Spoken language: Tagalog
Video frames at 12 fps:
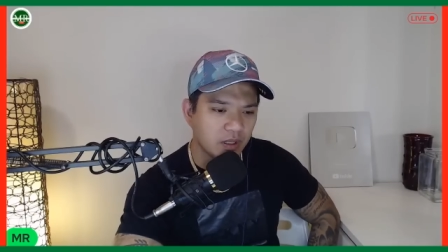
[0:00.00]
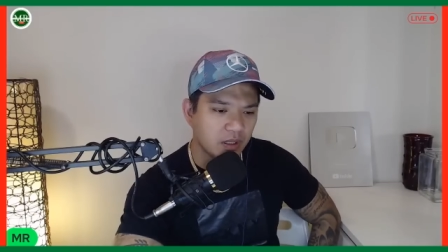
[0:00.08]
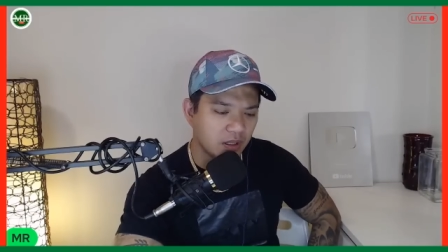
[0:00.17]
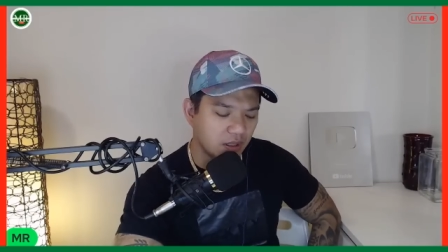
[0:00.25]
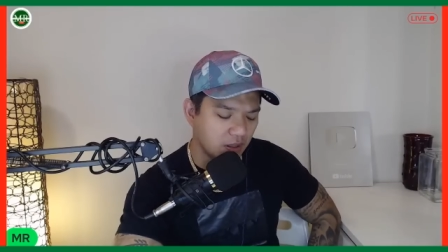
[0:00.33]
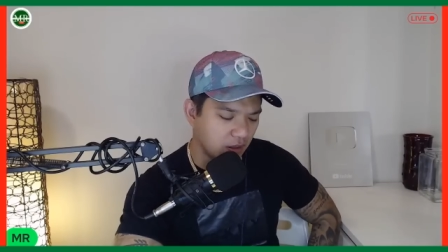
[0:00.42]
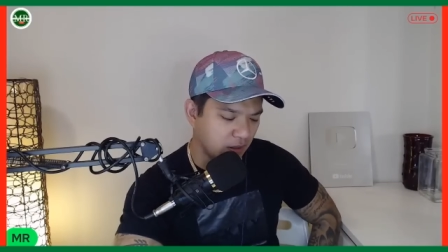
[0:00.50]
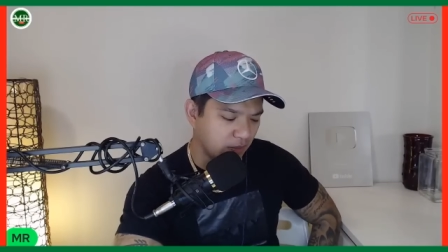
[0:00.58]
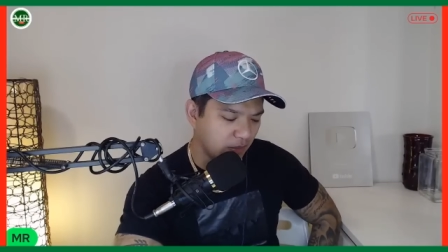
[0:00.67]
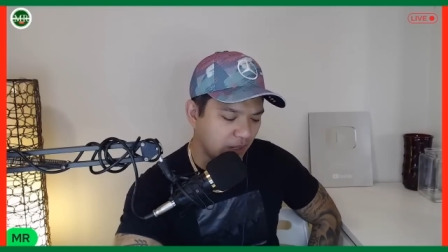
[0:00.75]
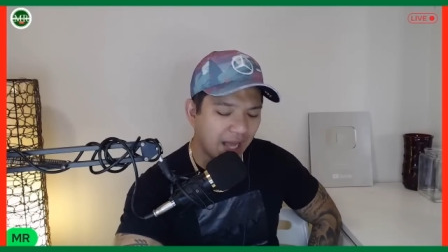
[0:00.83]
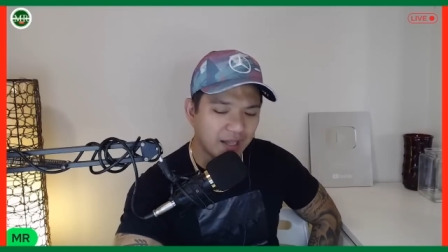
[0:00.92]
um,
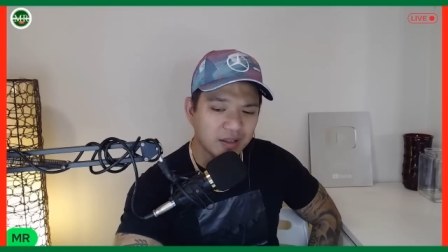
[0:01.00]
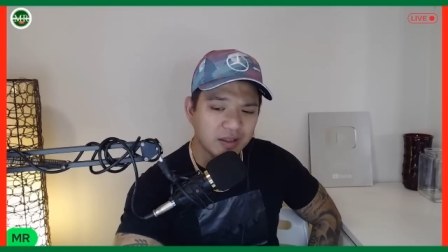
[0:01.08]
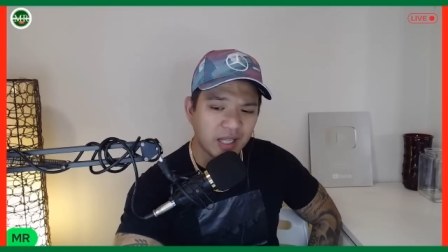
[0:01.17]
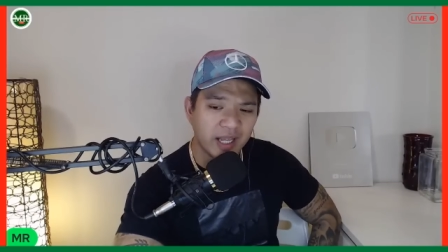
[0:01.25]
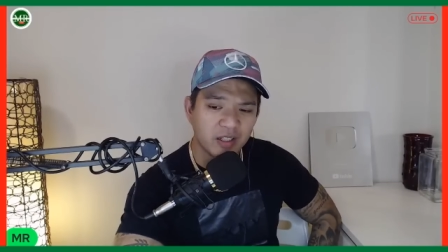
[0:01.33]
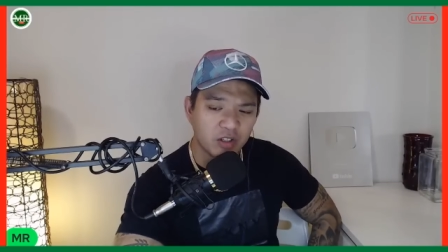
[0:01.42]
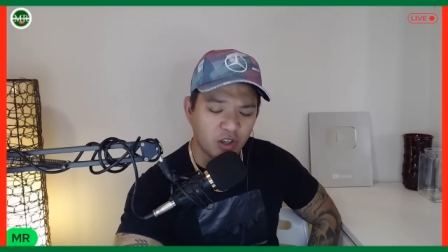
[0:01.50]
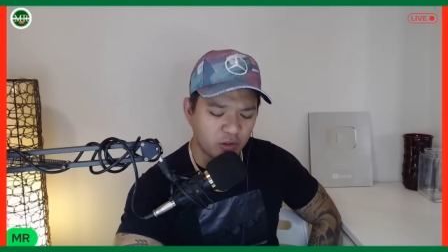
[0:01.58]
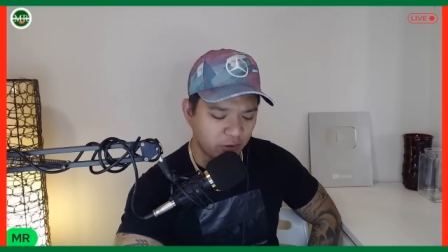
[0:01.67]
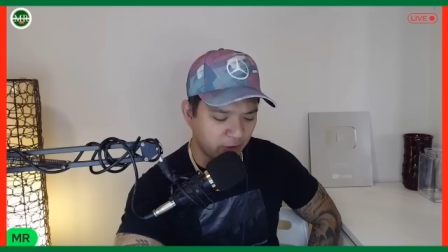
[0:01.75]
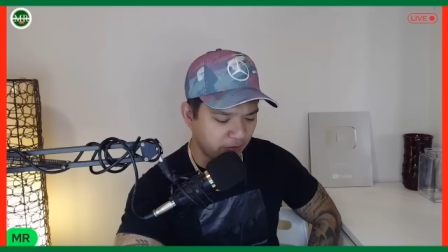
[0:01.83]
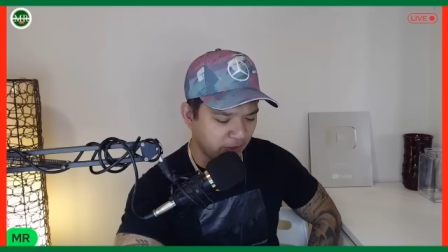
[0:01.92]

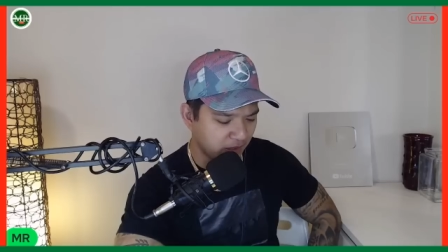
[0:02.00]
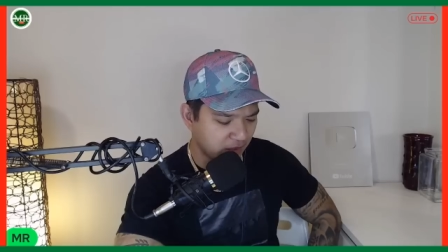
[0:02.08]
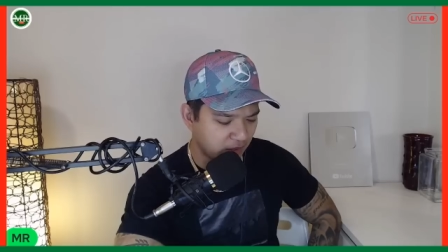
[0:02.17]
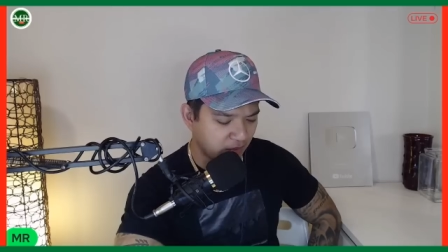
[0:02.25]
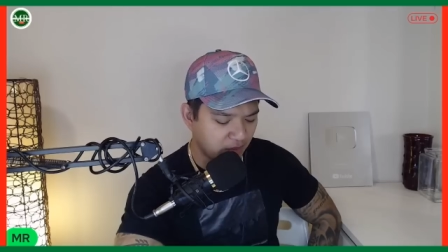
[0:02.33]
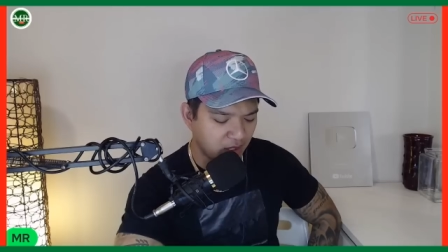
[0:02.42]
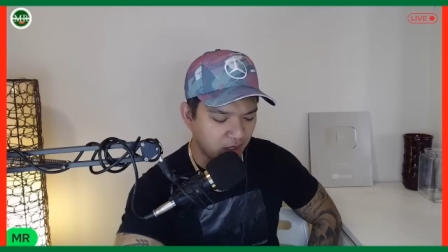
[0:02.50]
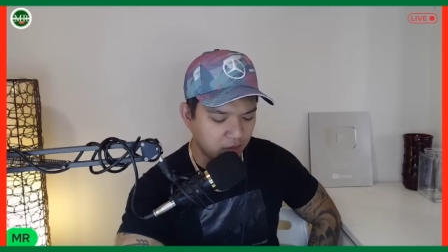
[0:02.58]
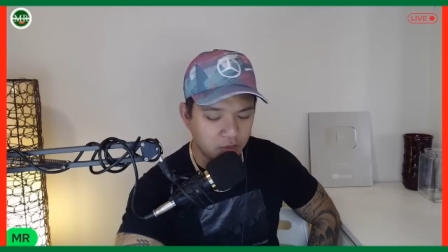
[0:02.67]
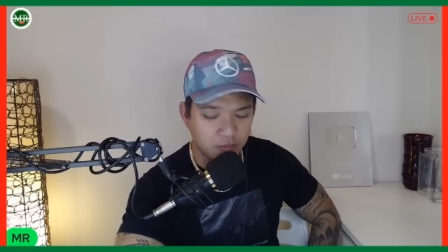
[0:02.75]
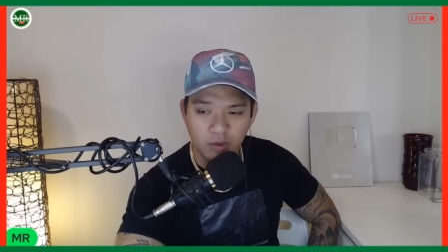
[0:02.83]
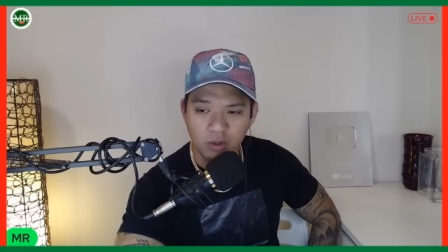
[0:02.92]
anti-government na mga
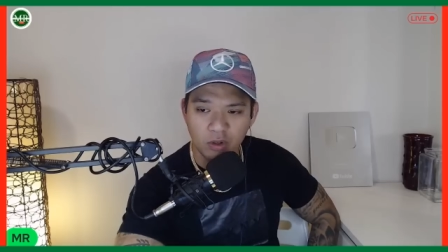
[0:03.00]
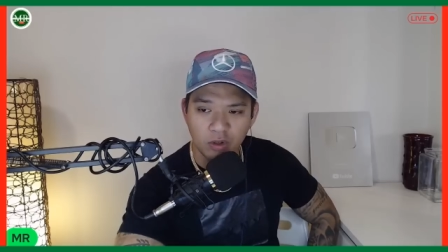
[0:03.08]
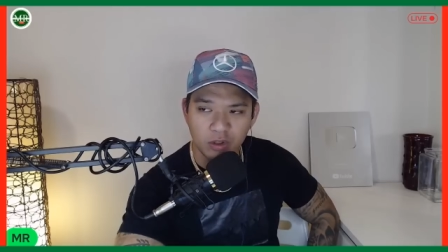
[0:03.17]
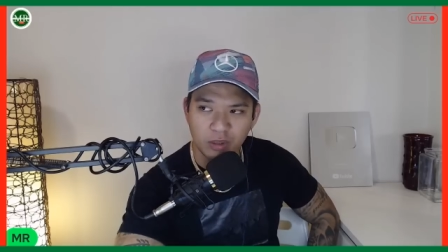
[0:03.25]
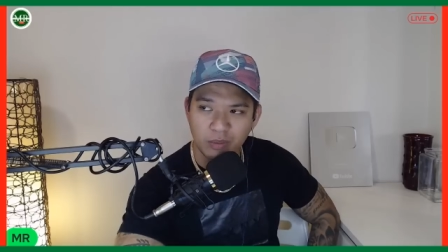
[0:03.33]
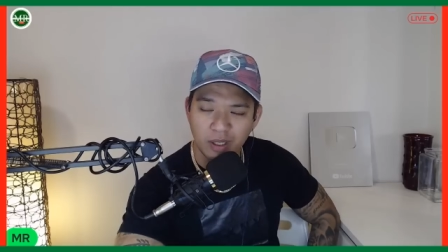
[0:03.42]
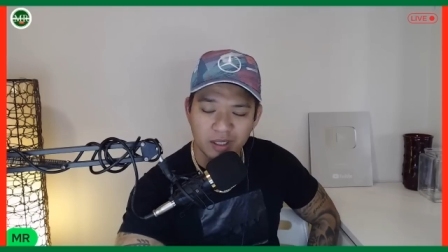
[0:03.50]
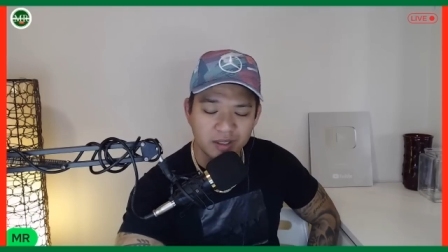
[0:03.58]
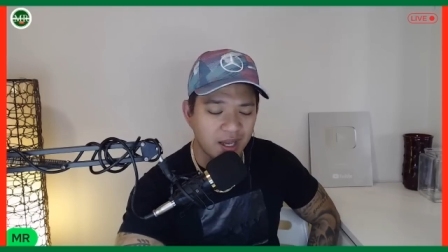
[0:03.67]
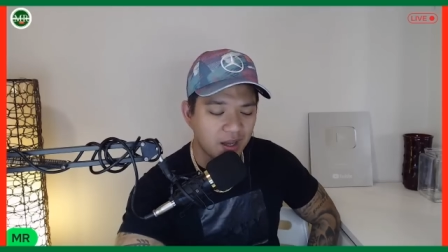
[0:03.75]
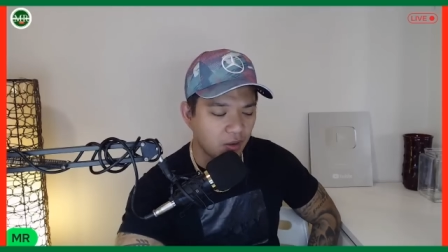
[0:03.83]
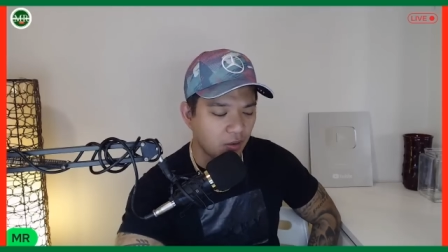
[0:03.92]
grupo o na mga
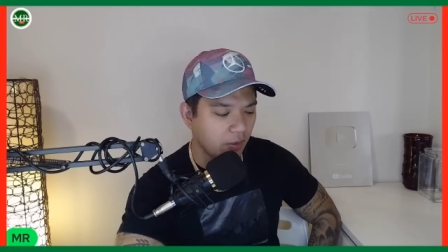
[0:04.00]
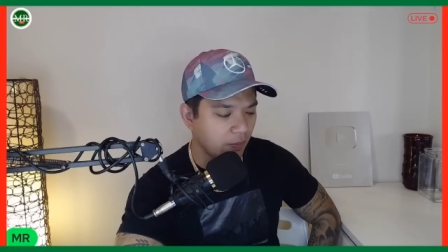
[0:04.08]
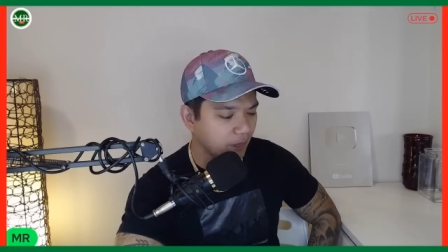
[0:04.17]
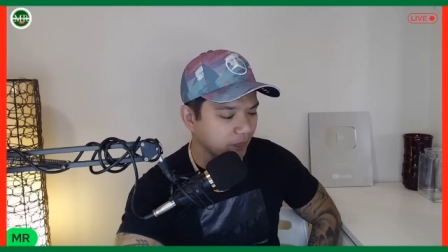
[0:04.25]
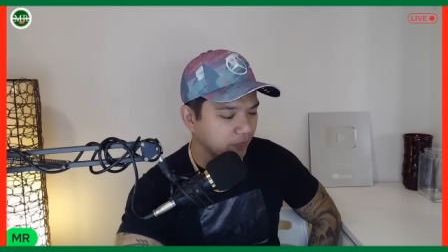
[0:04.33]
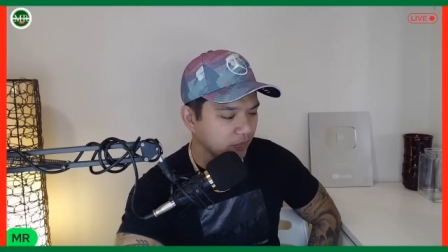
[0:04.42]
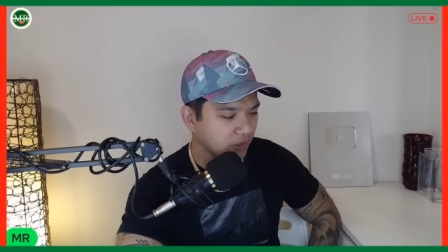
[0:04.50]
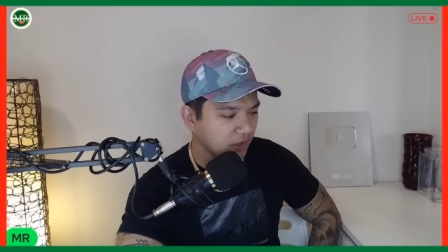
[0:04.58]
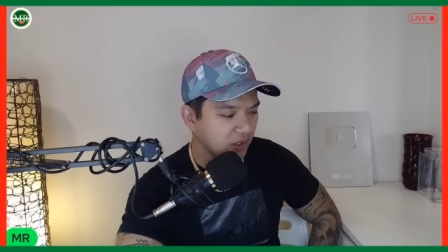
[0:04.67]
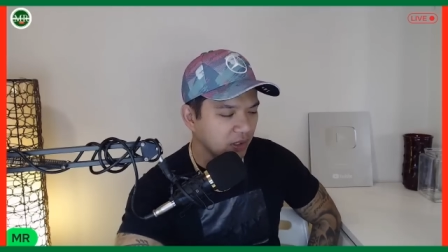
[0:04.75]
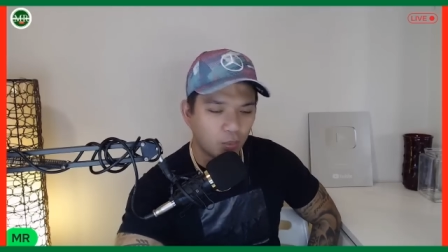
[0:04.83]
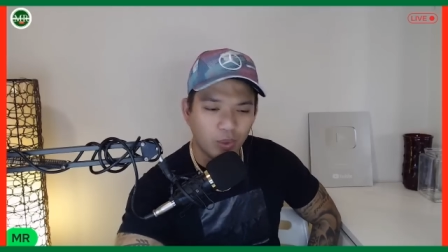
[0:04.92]
tao,
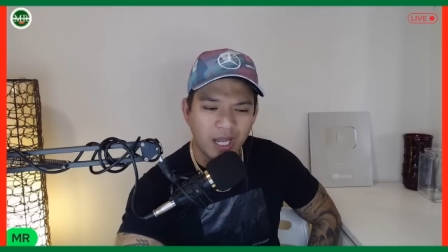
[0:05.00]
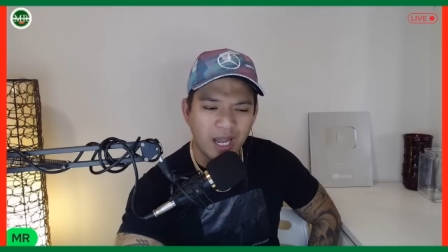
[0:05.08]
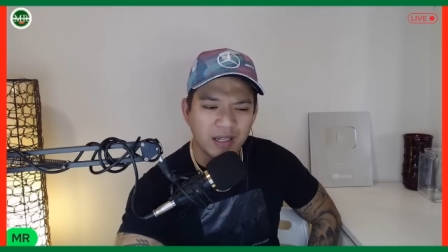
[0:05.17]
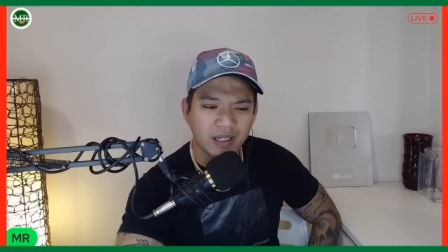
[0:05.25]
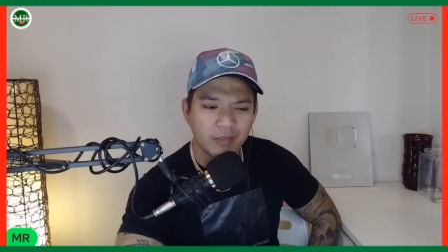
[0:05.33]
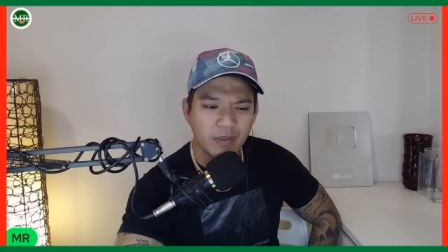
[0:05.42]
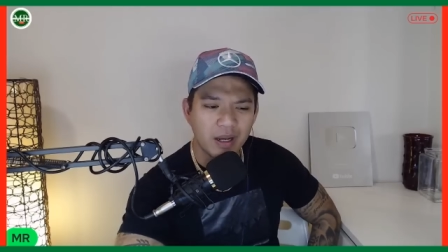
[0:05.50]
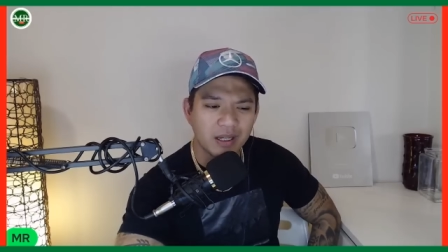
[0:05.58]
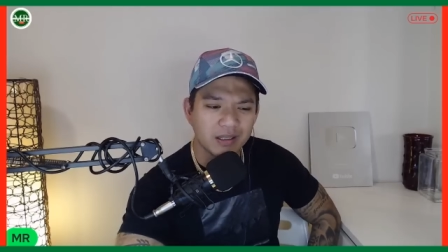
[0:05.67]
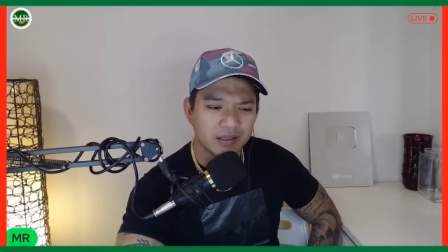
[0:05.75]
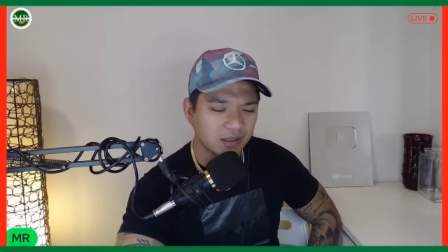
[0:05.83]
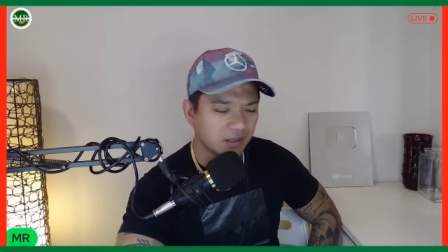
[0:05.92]
wala nang
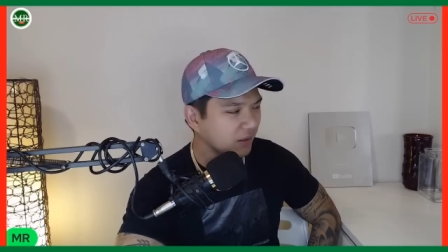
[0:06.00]
ibang